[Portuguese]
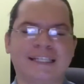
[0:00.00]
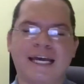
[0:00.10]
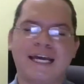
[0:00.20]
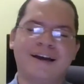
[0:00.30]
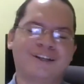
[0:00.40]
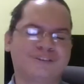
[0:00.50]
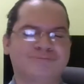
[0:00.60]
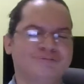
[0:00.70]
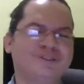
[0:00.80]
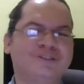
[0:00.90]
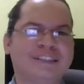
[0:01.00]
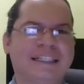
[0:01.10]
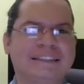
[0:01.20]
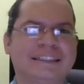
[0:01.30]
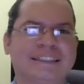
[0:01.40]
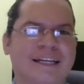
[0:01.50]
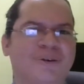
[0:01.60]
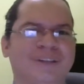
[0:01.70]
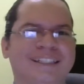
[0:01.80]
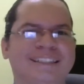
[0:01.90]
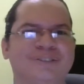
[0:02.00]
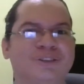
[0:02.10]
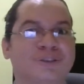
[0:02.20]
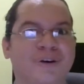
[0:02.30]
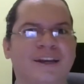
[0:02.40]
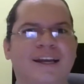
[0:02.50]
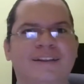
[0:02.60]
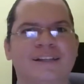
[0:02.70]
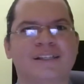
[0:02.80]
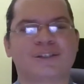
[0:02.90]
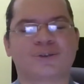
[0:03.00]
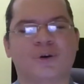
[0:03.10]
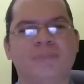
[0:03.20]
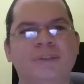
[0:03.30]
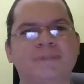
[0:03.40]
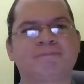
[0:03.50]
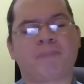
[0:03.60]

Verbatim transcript: É, acho muito interessante essa conexão histórica entre esses nomes.